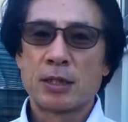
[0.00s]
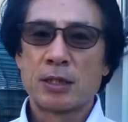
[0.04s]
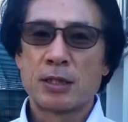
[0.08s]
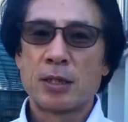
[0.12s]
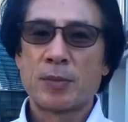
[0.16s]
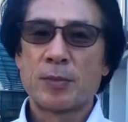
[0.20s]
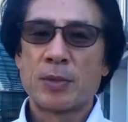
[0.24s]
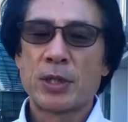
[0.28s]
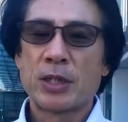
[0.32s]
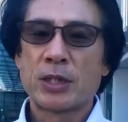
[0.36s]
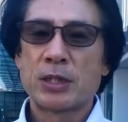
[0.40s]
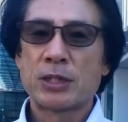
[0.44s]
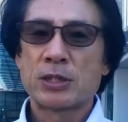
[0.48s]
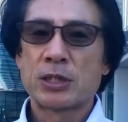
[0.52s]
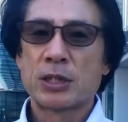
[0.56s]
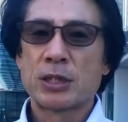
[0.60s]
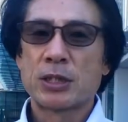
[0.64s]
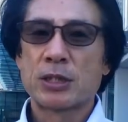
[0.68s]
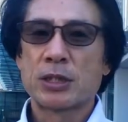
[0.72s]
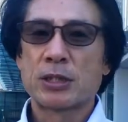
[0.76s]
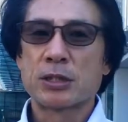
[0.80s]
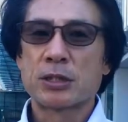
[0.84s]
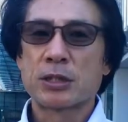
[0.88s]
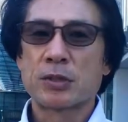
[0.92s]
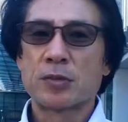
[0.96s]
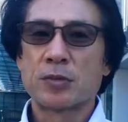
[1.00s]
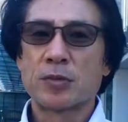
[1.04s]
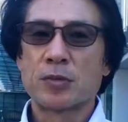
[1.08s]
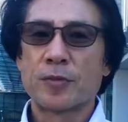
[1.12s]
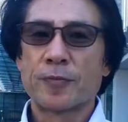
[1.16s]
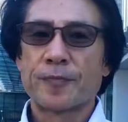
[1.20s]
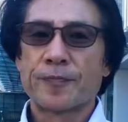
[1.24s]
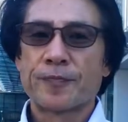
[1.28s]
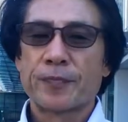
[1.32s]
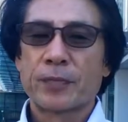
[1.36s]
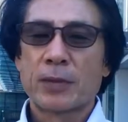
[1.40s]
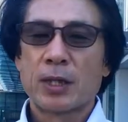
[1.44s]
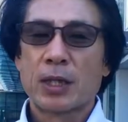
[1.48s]
な毎日なんですけど、
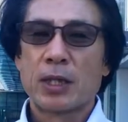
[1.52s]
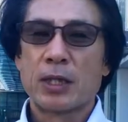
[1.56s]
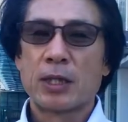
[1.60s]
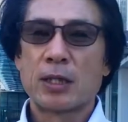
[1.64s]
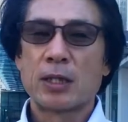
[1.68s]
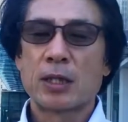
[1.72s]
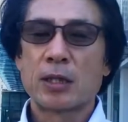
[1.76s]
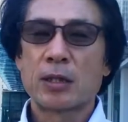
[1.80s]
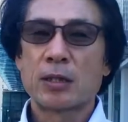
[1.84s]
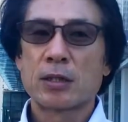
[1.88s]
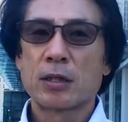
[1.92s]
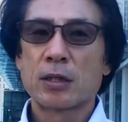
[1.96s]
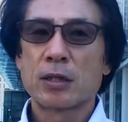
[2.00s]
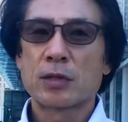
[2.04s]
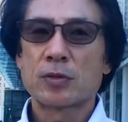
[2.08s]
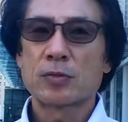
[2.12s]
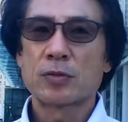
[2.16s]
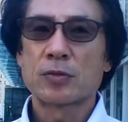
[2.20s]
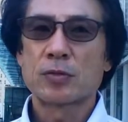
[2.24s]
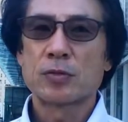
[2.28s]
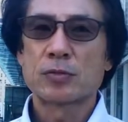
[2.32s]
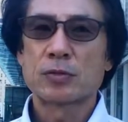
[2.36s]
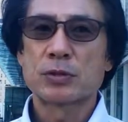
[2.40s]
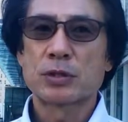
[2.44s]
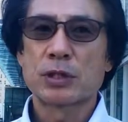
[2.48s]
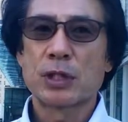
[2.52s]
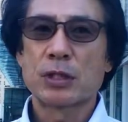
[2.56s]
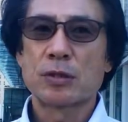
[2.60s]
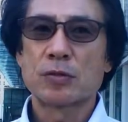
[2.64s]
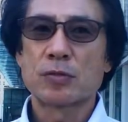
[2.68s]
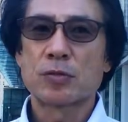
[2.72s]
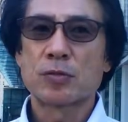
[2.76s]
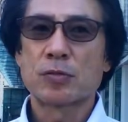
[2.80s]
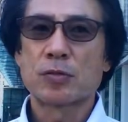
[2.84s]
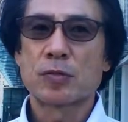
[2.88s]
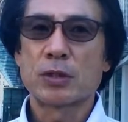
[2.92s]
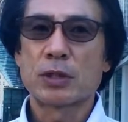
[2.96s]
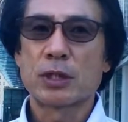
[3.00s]
なかなかそれを伝える
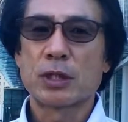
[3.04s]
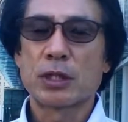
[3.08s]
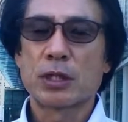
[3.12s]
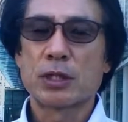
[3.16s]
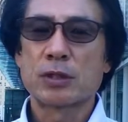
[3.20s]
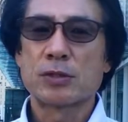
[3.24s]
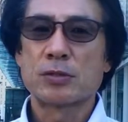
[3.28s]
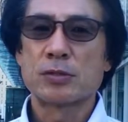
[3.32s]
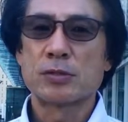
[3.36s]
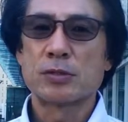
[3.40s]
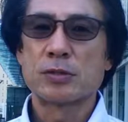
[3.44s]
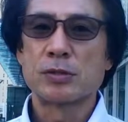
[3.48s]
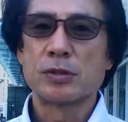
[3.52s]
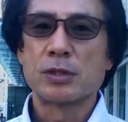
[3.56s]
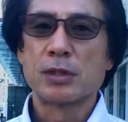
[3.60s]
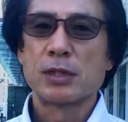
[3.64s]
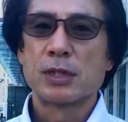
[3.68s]
ことができず、